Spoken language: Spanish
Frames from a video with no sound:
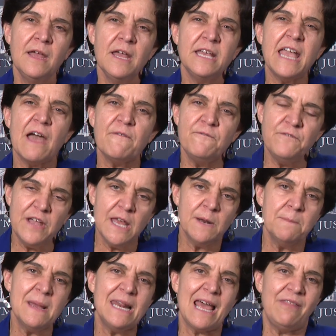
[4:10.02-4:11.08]
que
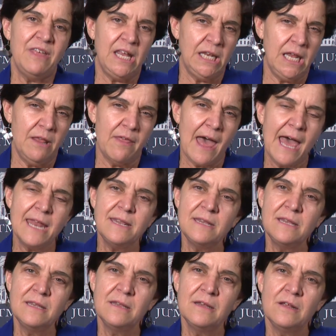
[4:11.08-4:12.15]
afirme la dignidad,
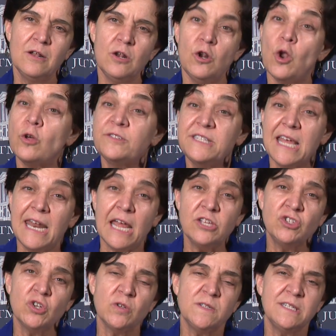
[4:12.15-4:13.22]
los
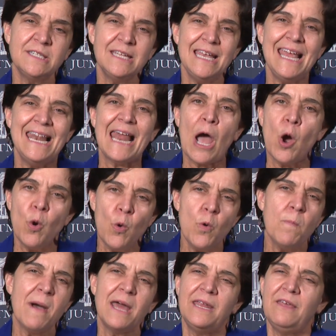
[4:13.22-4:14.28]
derechos y la
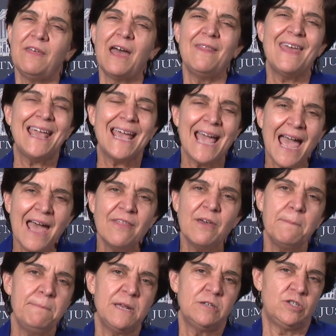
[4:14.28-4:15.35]
humanidad de
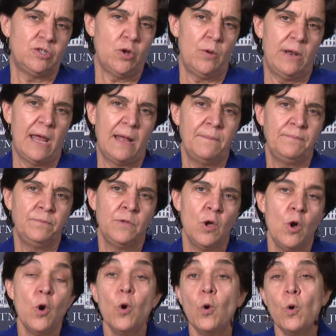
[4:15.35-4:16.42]
cada persona
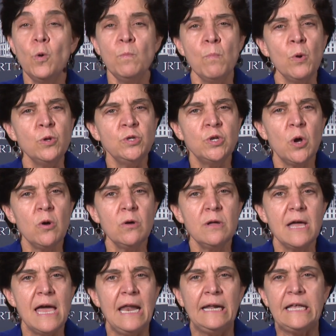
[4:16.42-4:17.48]
un mundo
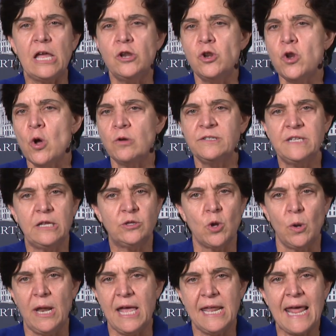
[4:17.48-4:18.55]
en el que no se
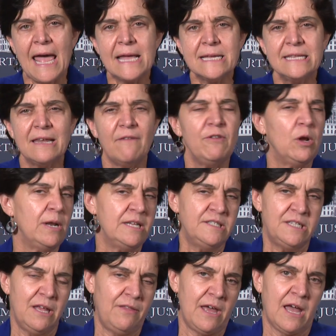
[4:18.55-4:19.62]
tolera la
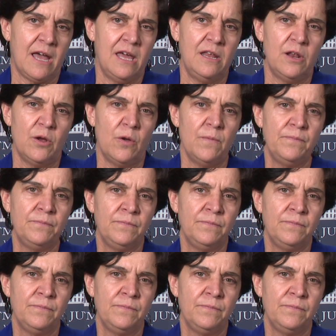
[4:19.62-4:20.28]
violencia de género